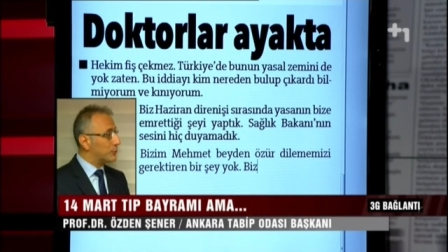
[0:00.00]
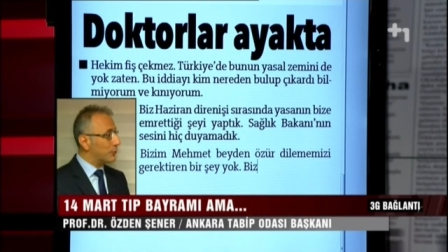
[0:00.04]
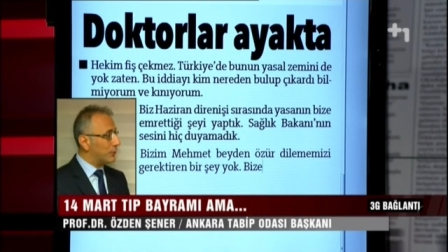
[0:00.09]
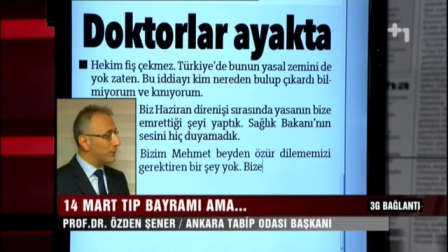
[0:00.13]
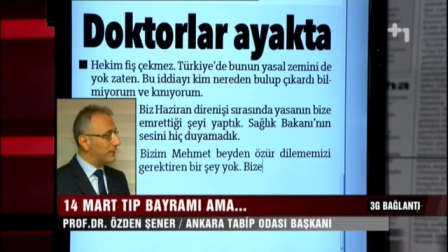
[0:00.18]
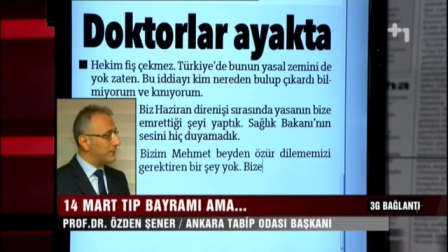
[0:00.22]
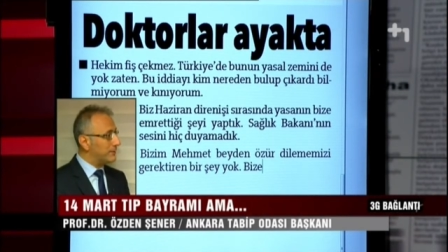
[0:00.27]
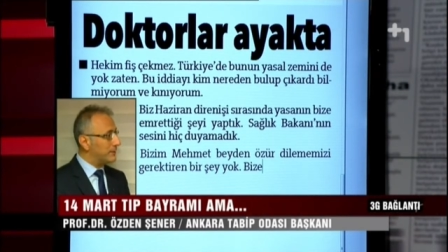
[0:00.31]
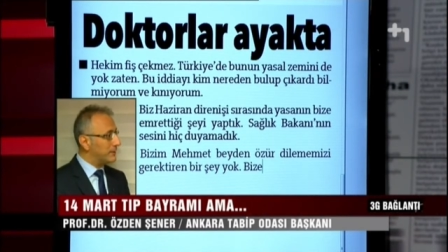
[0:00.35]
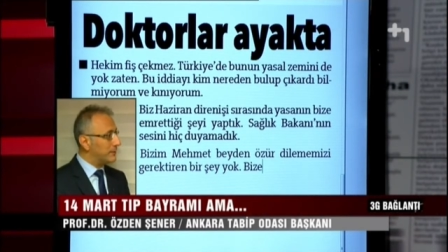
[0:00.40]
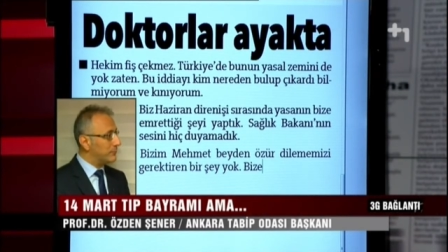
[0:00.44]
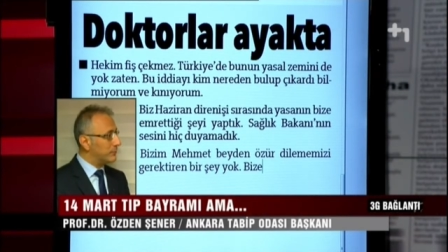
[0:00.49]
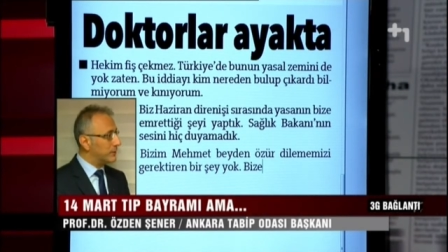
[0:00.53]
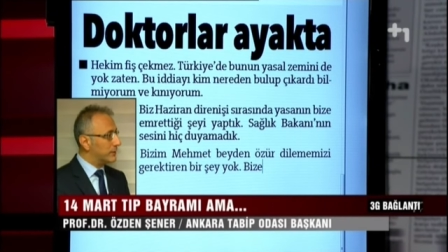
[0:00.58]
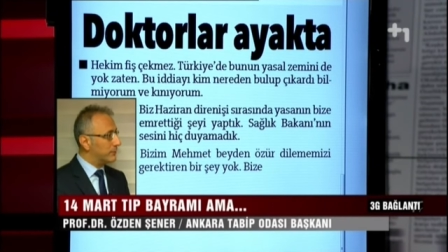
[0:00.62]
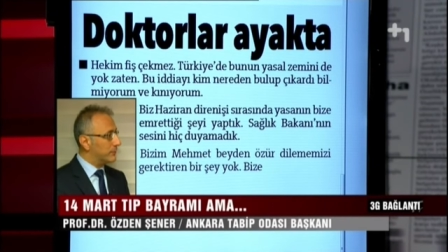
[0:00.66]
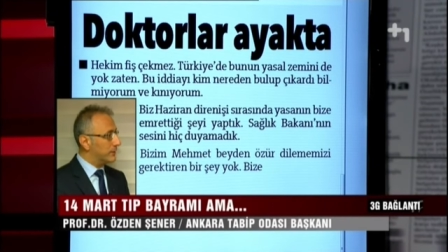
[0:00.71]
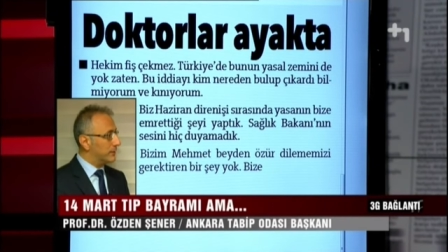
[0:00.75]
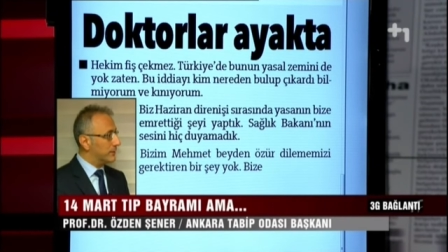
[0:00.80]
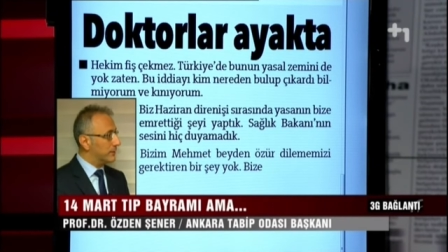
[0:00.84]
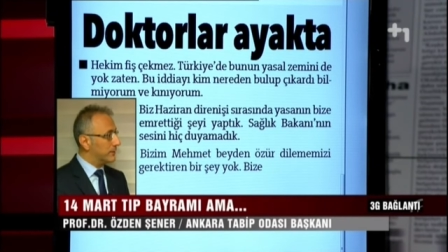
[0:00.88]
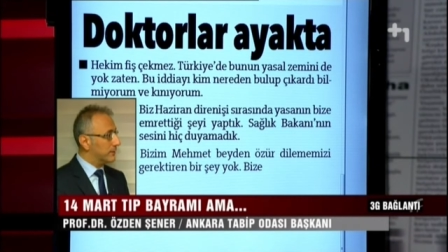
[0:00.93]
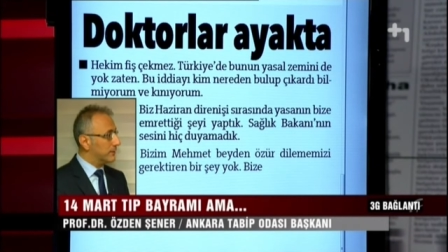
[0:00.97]
Ama
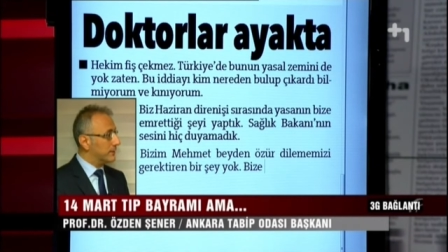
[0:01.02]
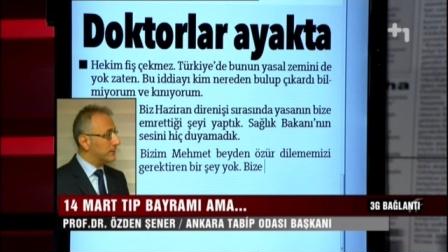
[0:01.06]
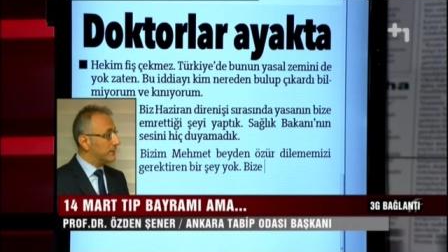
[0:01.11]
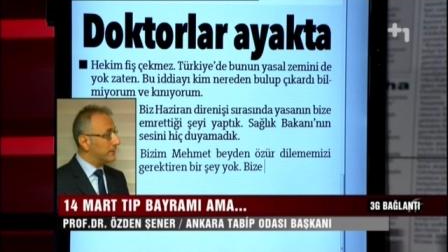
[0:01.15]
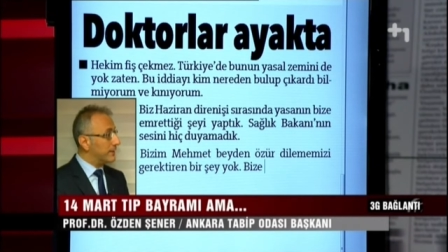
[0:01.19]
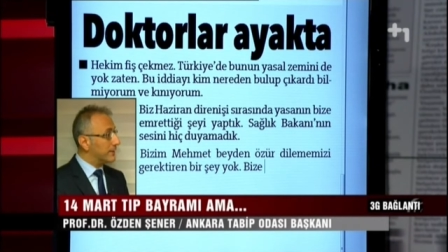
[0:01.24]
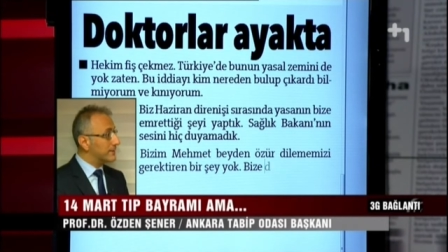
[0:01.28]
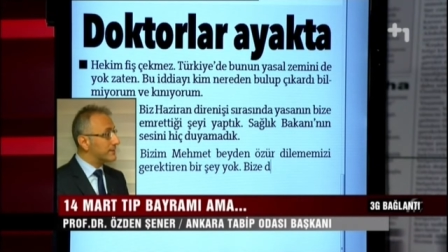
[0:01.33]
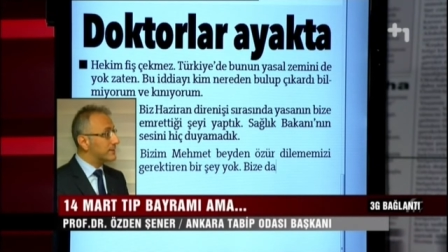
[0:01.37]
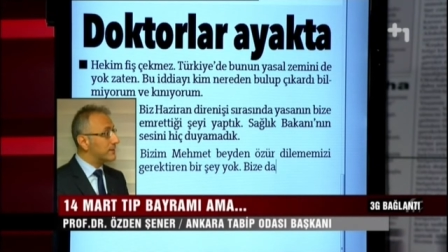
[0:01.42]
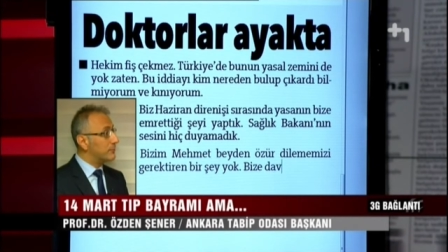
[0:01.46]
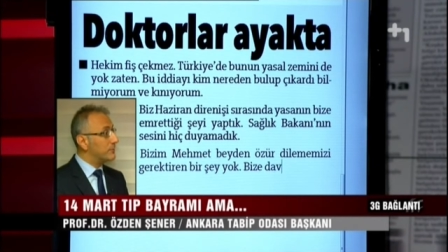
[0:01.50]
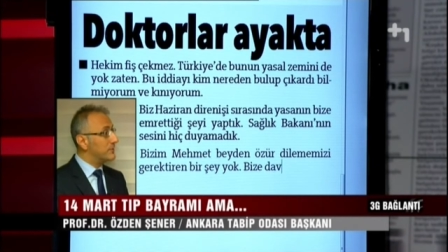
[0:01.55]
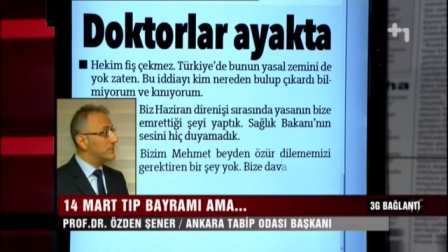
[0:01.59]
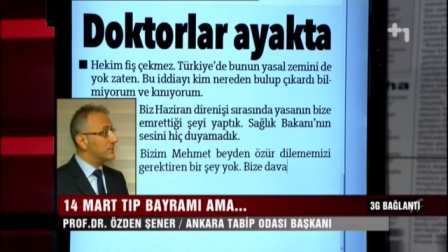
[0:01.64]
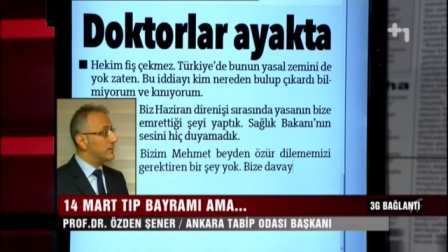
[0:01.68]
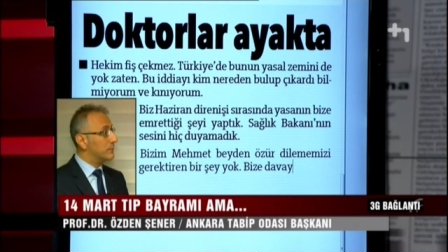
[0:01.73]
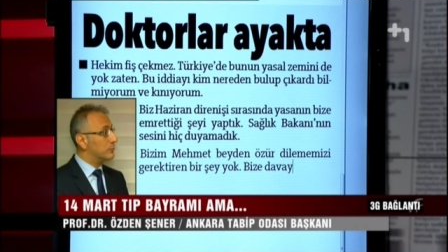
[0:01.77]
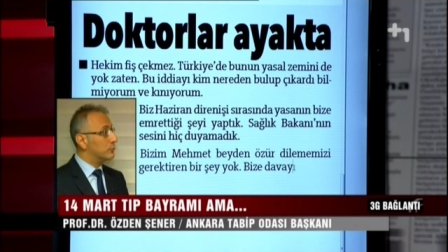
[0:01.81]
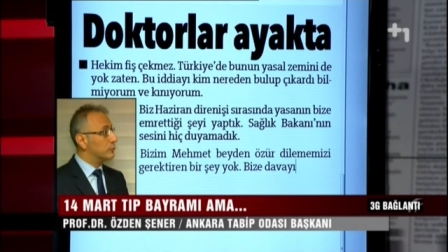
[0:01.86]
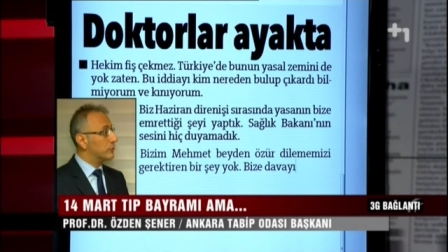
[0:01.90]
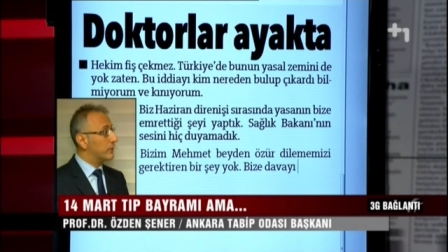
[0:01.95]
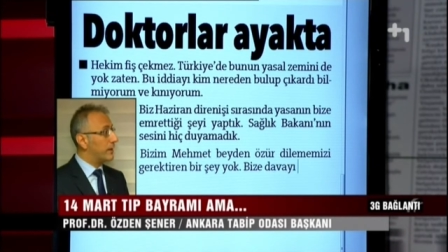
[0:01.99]
söylediğim gibi
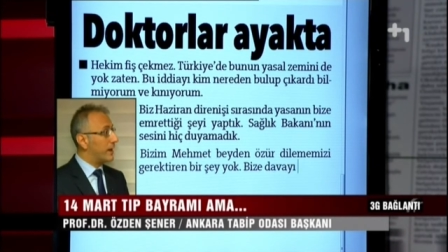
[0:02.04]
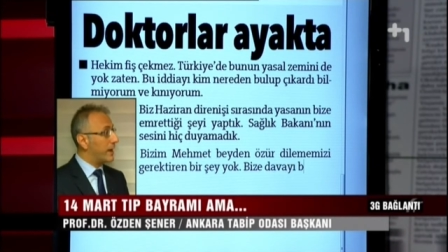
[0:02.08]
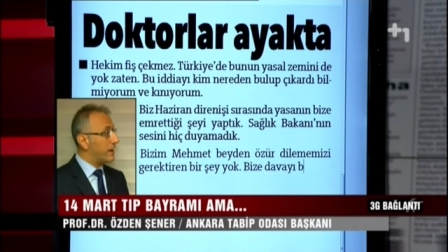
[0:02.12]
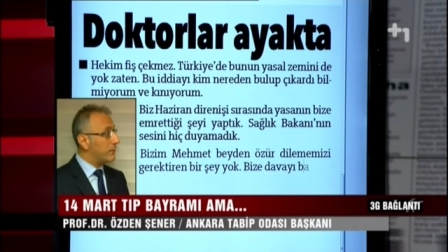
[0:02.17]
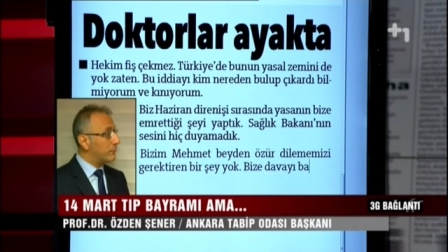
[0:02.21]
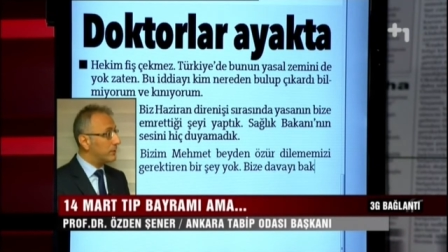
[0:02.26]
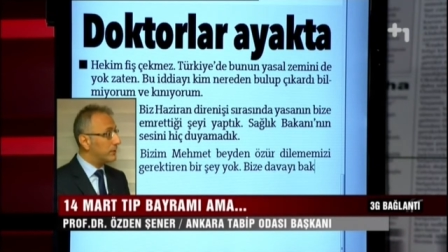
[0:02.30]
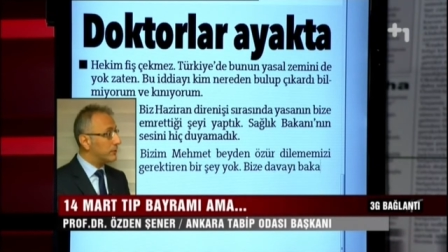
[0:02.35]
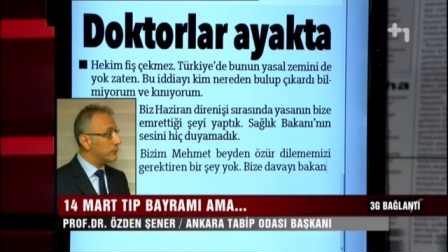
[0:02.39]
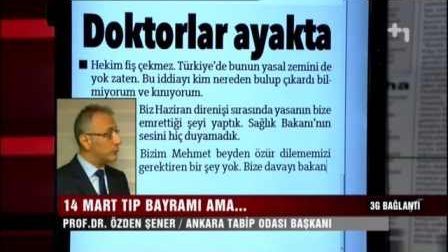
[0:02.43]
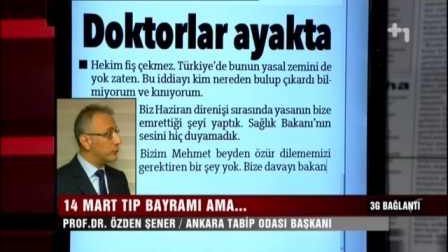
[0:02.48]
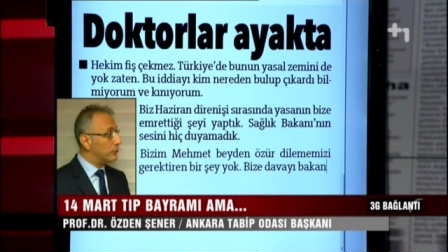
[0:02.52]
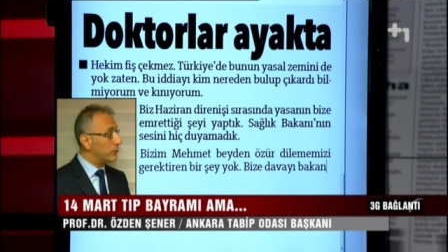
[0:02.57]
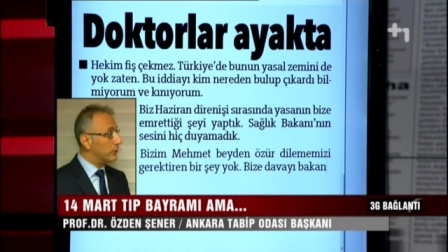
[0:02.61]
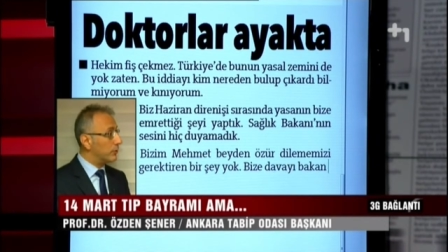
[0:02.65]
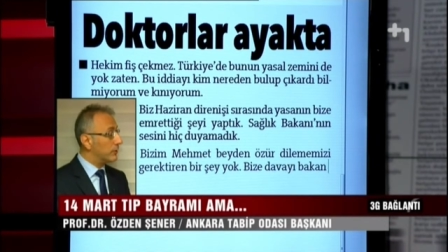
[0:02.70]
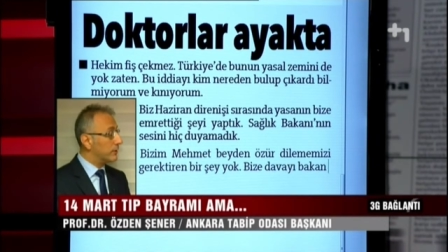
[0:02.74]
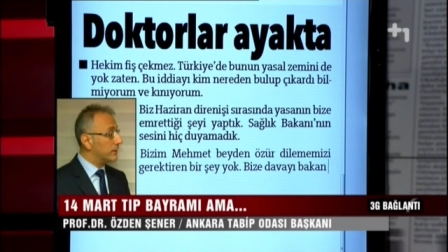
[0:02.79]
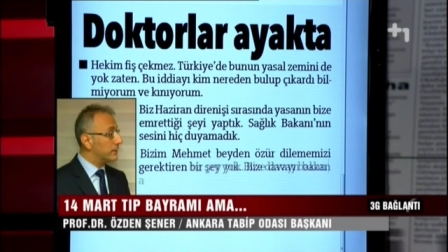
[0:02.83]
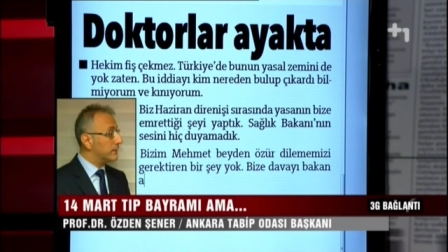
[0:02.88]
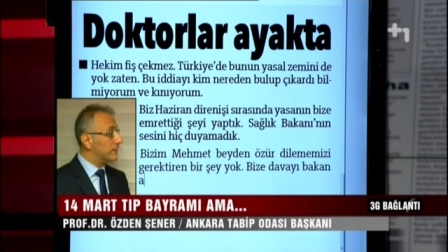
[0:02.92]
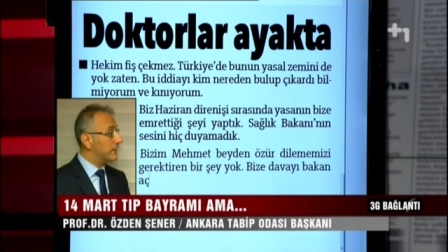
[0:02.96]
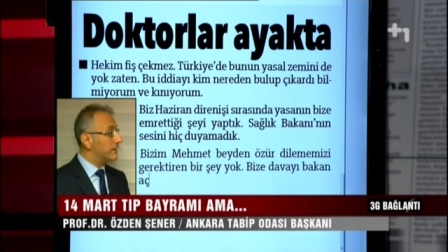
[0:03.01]
yasa bize bunu
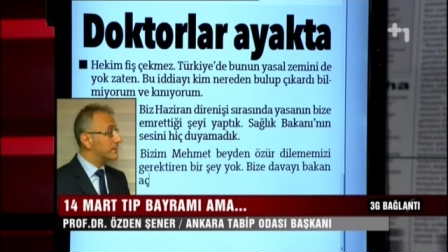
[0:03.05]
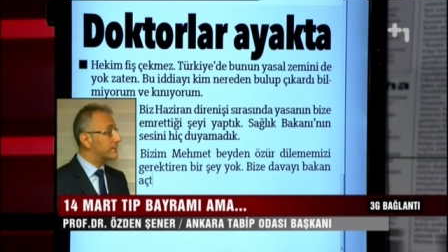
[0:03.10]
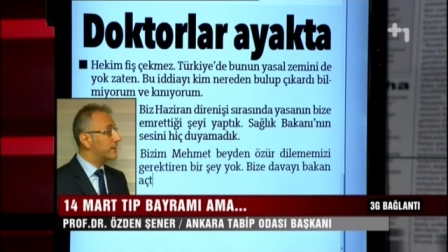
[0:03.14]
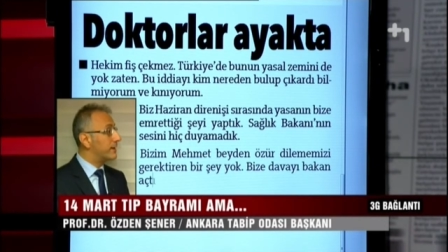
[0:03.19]
emrediyor.